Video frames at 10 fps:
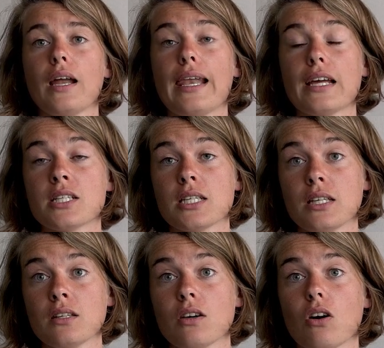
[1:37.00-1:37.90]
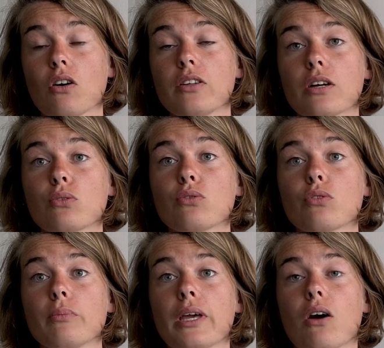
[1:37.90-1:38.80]
La Chine en a
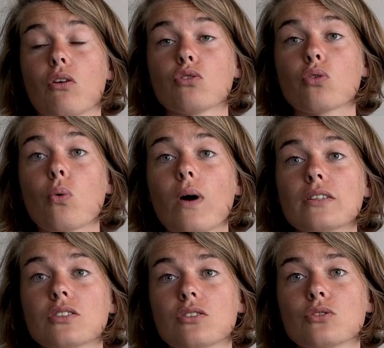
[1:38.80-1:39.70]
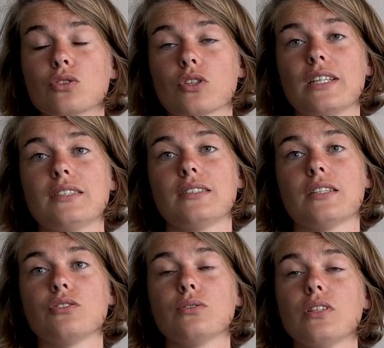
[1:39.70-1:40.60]
consommé en 3 ans ce que les
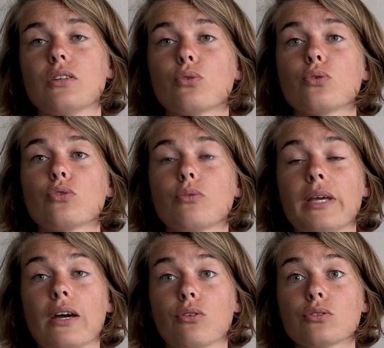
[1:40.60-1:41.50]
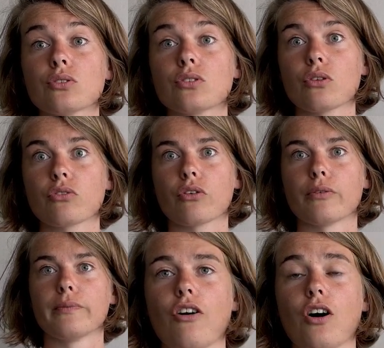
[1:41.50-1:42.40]
États-Unis ont consommé en 100
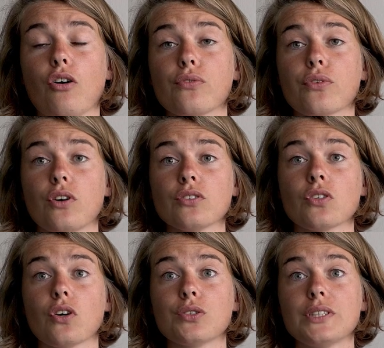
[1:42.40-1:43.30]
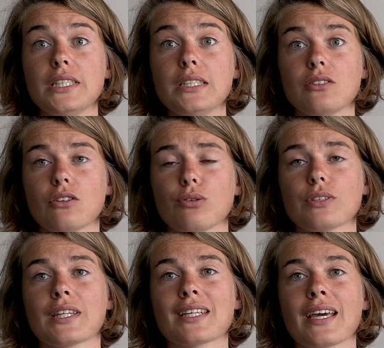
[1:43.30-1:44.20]
ans. En France, en 10 ans,
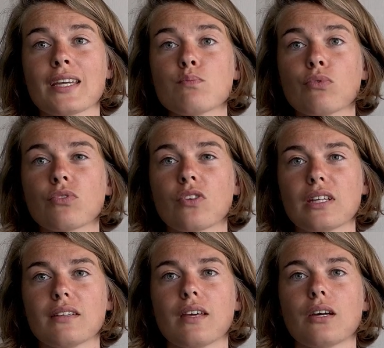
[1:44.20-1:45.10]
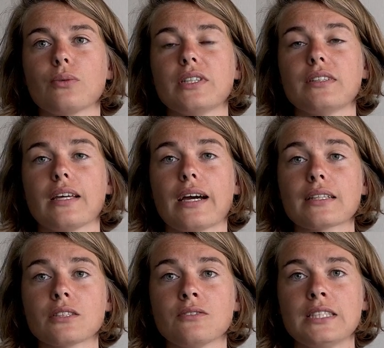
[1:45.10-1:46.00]
13% des terres ont été
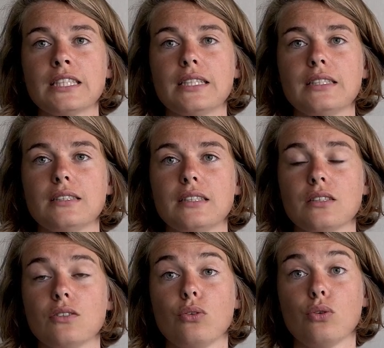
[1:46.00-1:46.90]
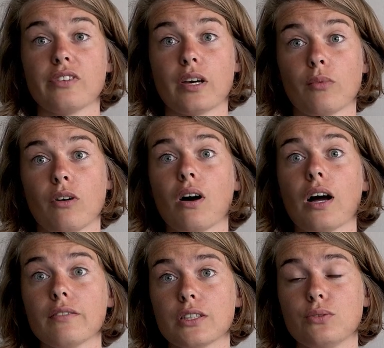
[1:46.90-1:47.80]
artificialisées, notamment
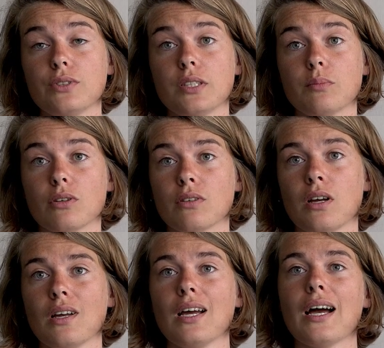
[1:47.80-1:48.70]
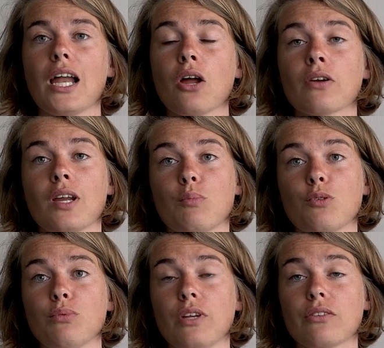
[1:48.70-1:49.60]
avec du ciment, alors que la
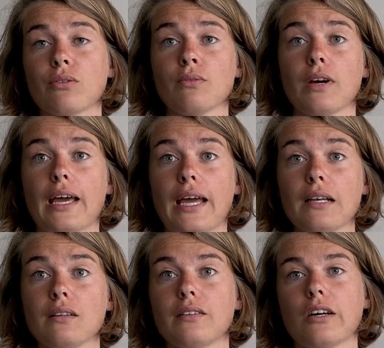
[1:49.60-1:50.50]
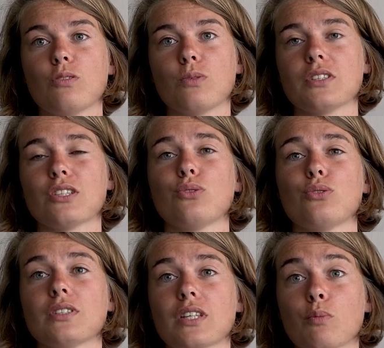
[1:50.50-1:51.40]
population, elle, n'a augmenté que
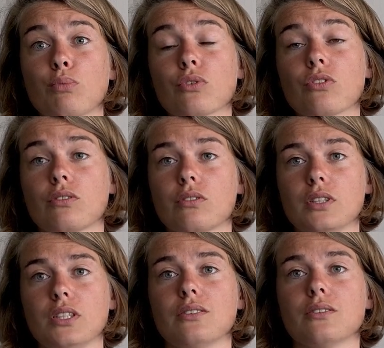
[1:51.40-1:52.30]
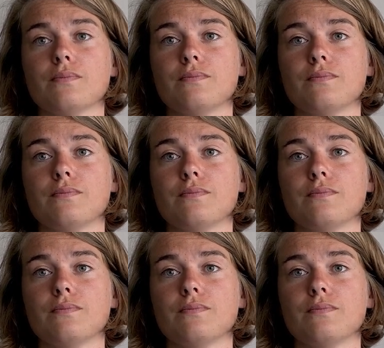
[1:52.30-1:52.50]
de 5% en 10 ans.